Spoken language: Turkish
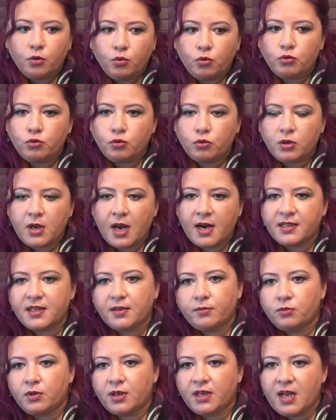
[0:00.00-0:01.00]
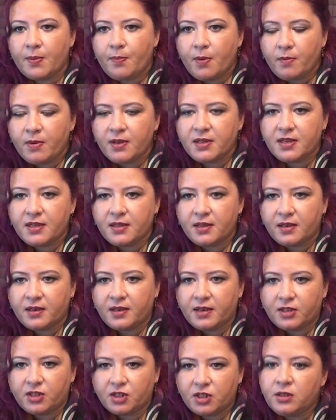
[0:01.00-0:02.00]
Küçüklerse bunları
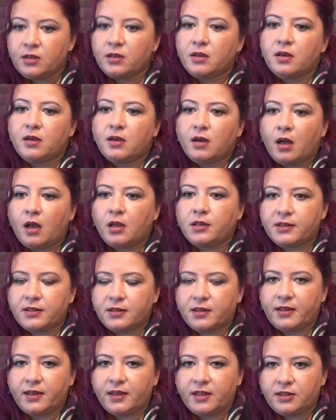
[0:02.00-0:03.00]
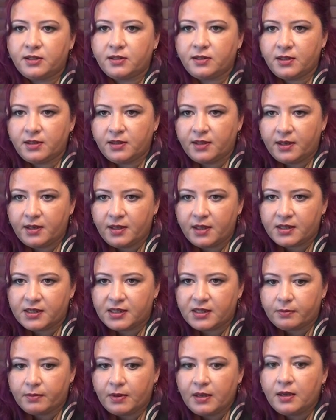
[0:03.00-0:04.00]
yapamadıkları için aslında geliştirdikleri
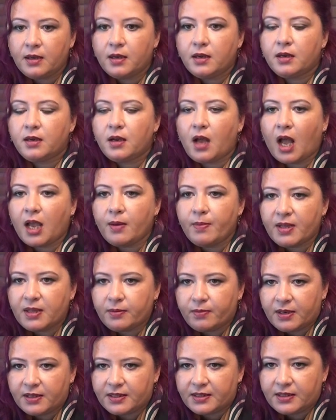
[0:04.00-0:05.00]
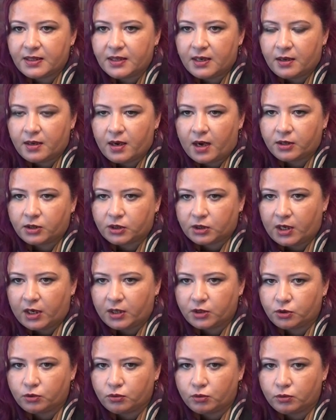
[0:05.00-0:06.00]
yazılımı kaybetme riskiyle karşı
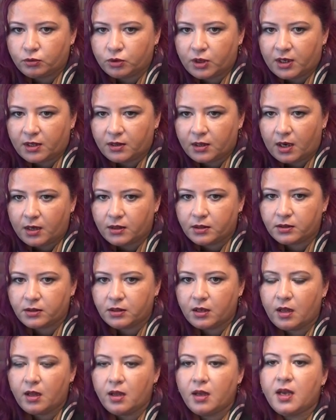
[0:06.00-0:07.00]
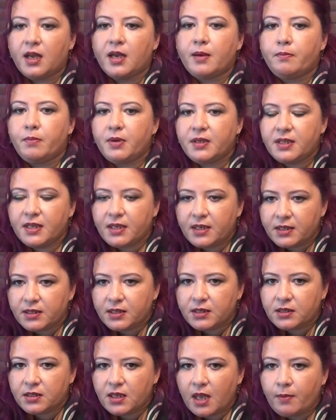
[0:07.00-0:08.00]
karşıya olacaklardır. Bizdeki
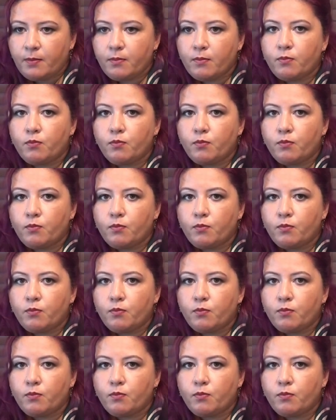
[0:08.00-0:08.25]
sistem